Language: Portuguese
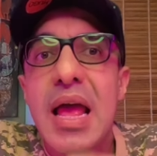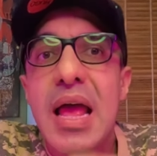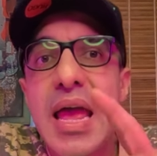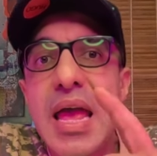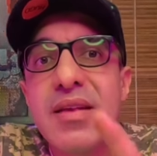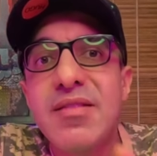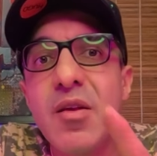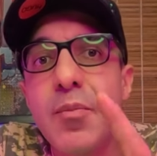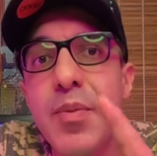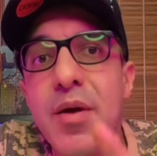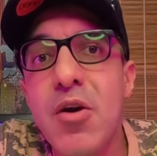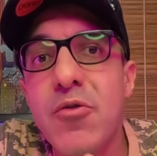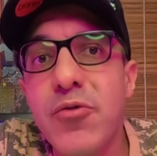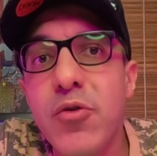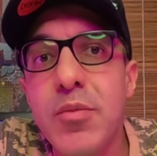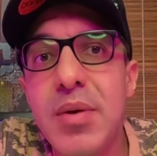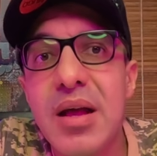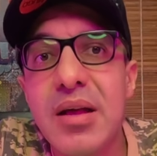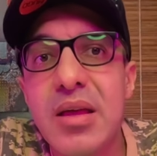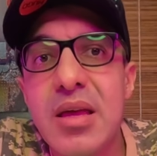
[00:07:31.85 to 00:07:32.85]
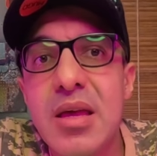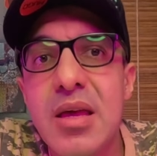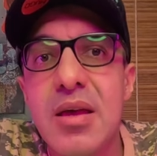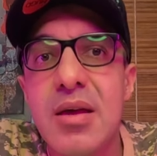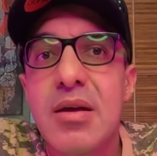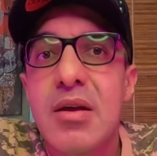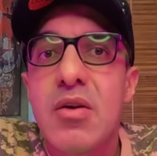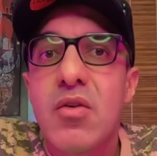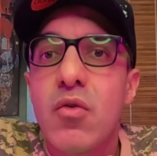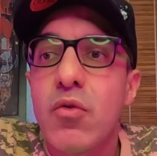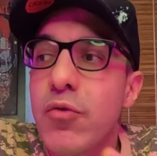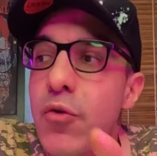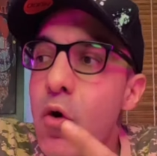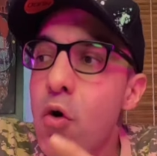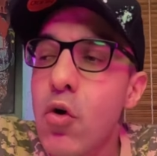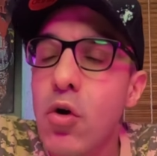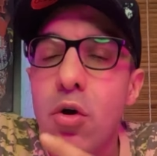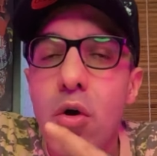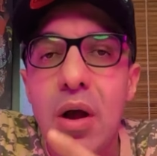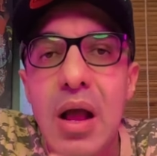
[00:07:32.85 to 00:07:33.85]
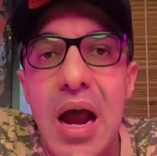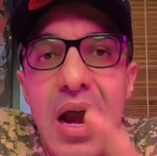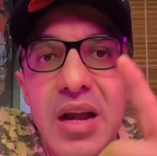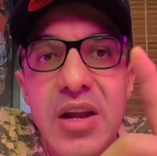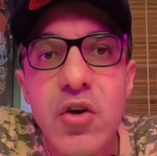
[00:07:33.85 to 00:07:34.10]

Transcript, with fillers: Esse perfume aqui, vou colocar